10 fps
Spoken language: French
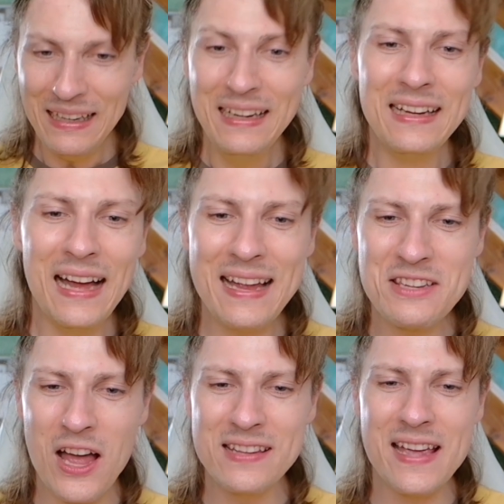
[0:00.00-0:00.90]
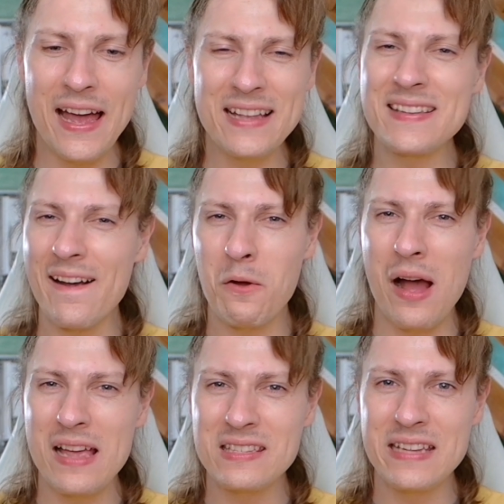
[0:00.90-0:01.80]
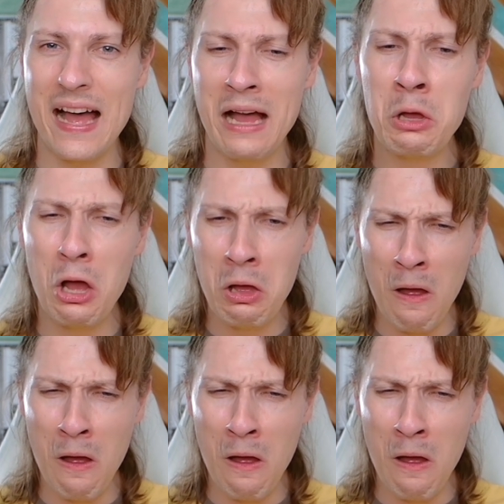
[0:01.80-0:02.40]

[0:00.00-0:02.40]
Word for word: Attendez, c'est quoi ça